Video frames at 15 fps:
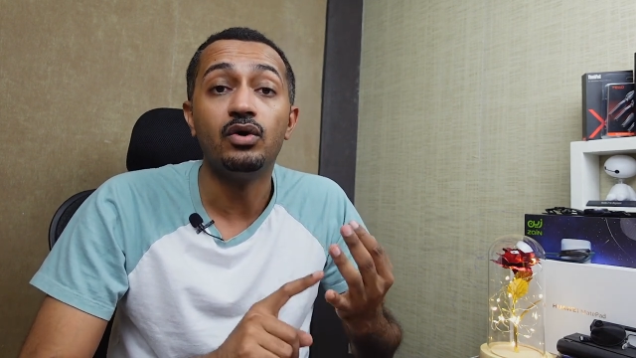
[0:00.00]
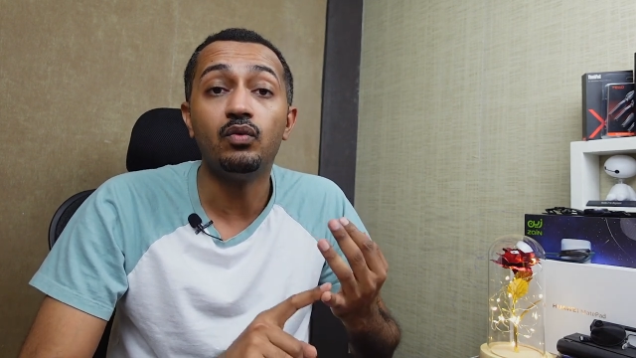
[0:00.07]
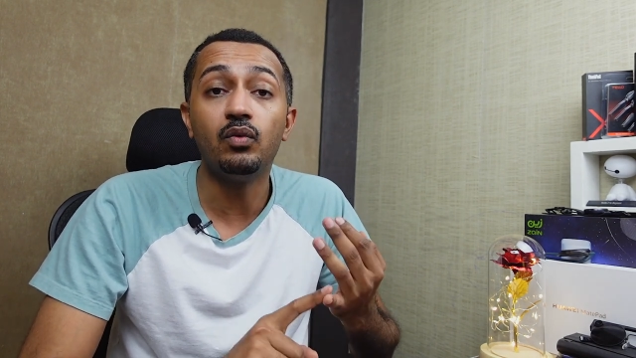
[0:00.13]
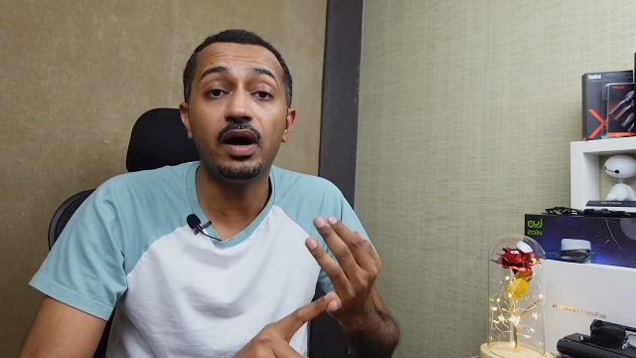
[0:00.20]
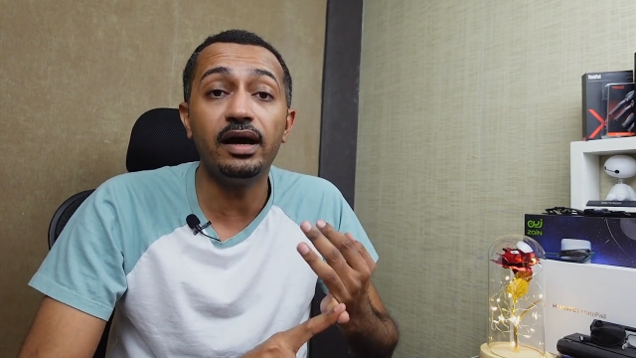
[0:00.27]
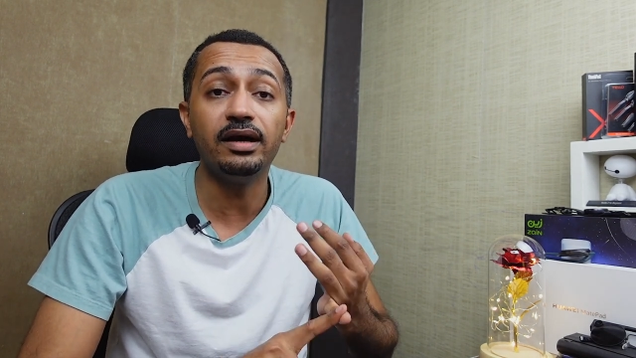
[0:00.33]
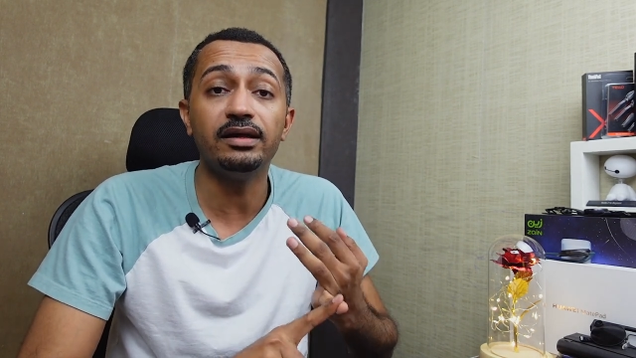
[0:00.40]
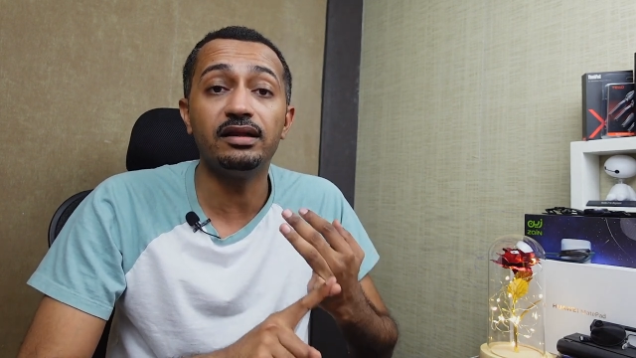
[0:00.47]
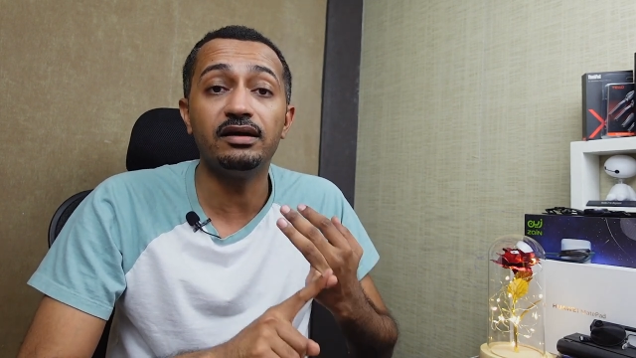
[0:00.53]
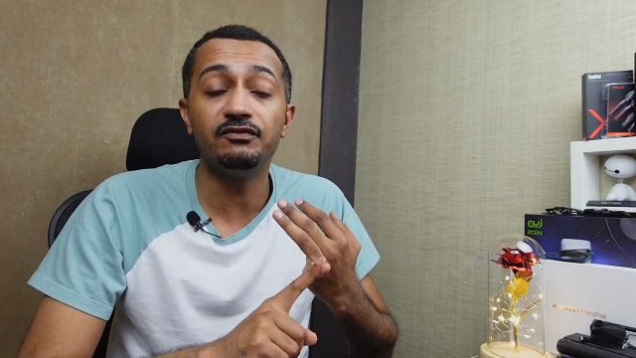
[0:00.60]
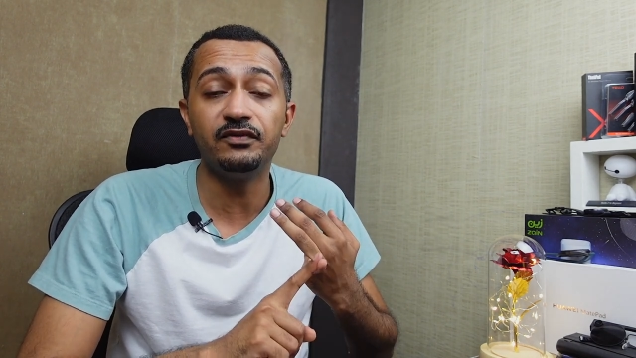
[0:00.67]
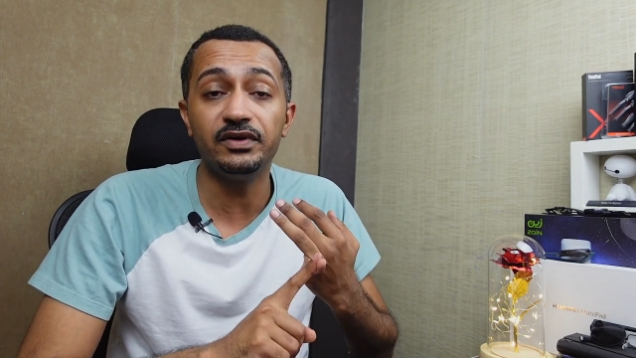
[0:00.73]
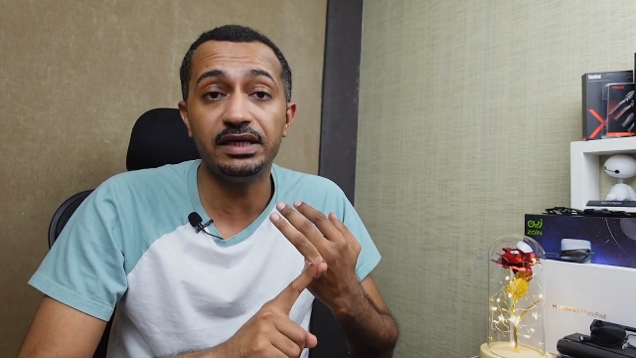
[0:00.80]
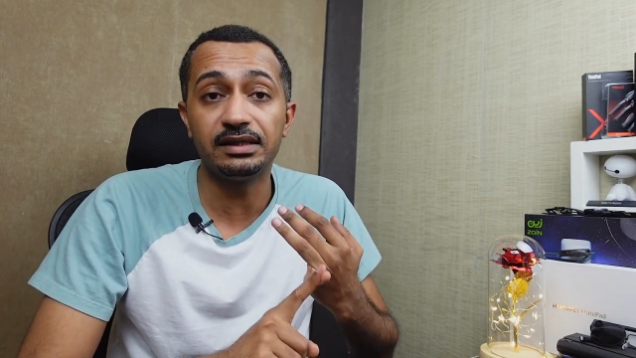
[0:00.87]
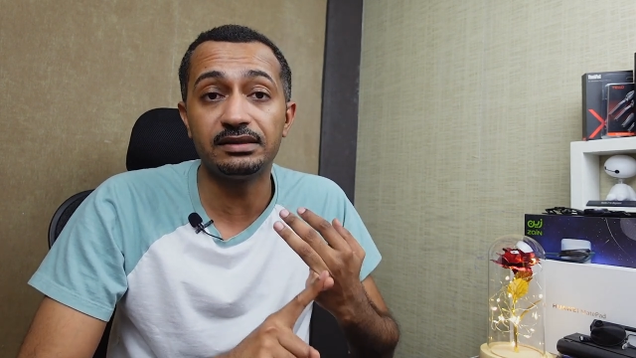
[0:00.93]
وأيضا
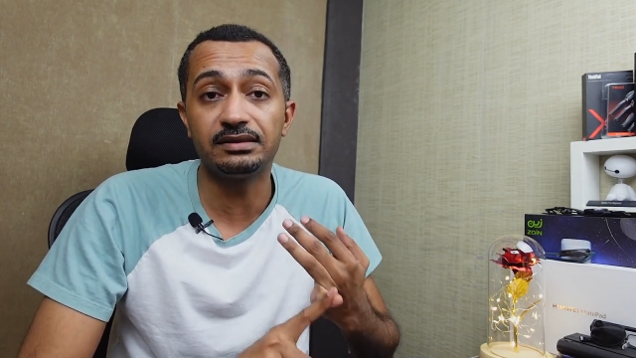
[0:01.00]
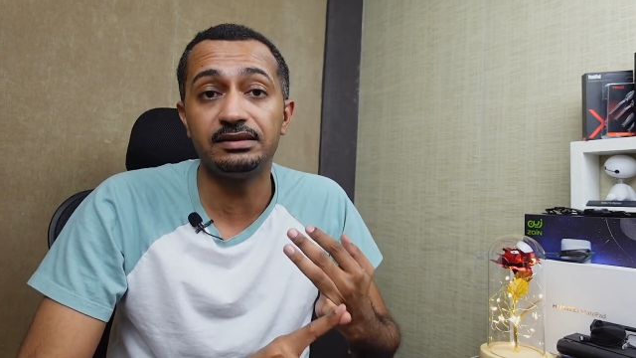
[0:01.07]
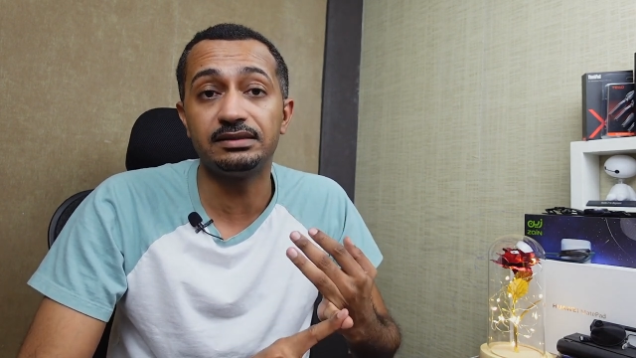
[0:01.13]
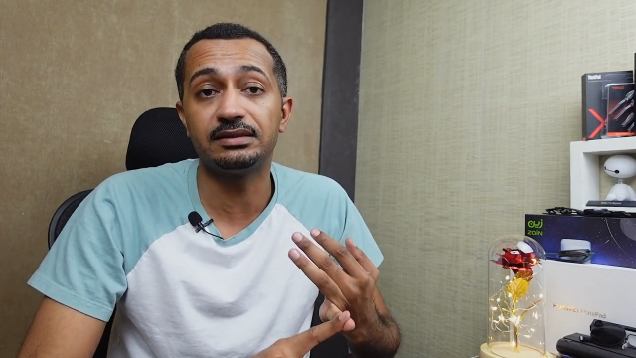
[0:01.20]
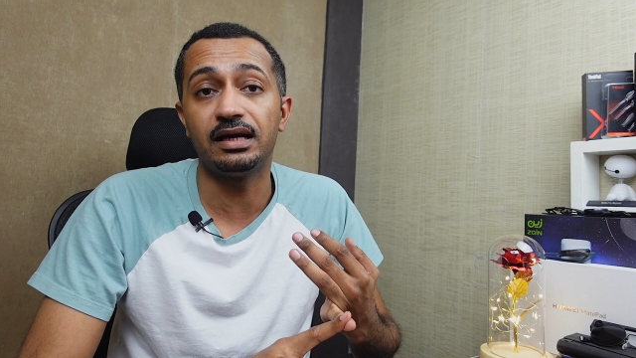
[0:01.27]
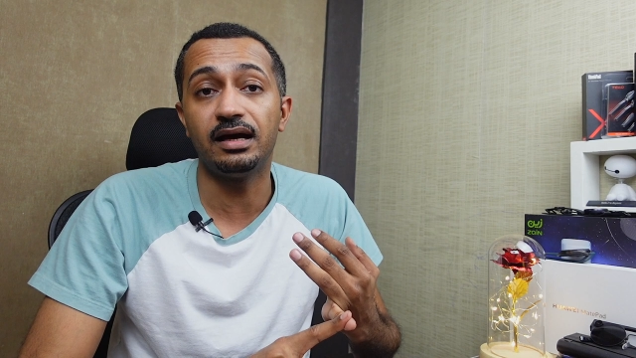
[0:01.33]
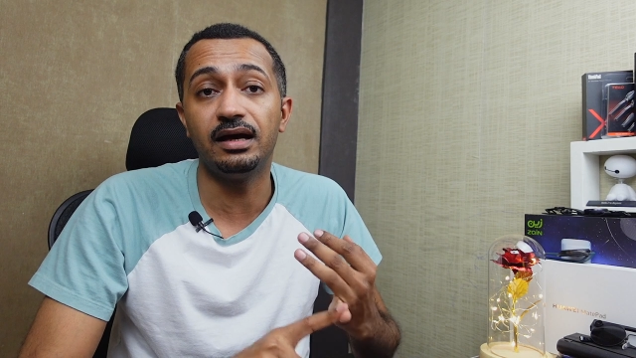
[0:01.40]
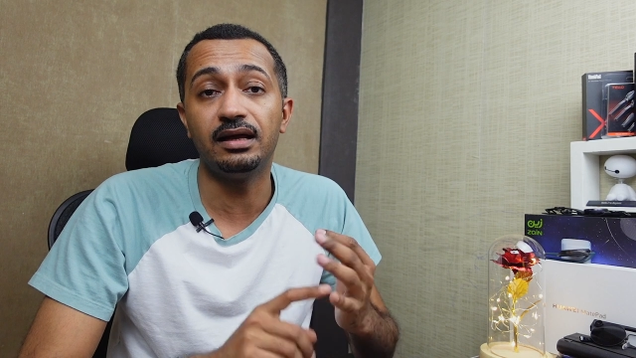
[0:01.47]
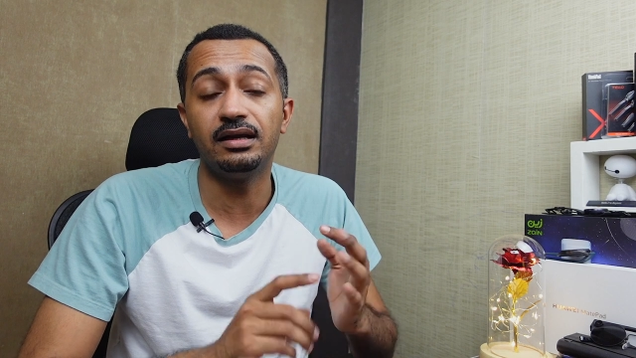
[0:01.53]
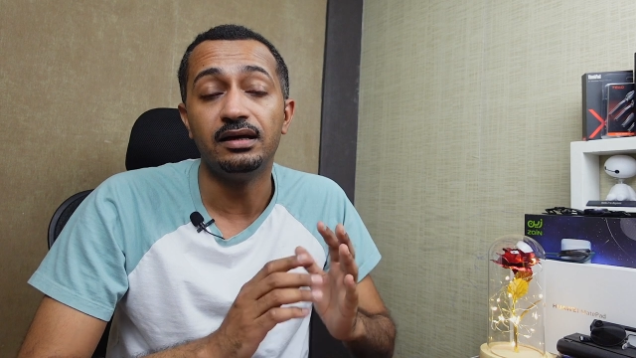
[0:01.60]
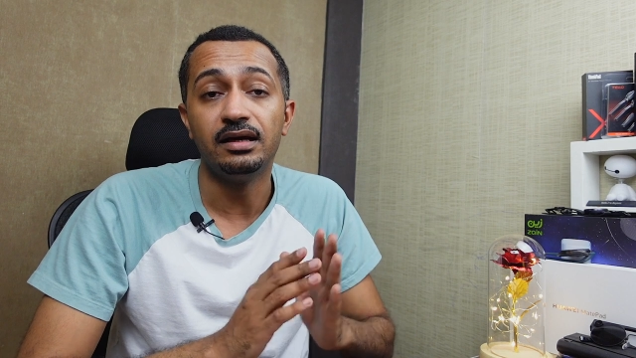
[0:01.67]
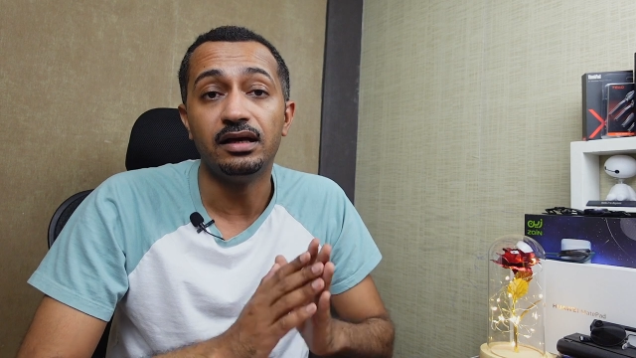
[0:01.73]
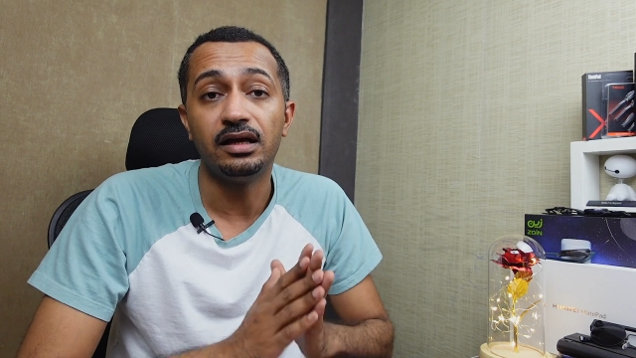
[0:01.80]
في اتصال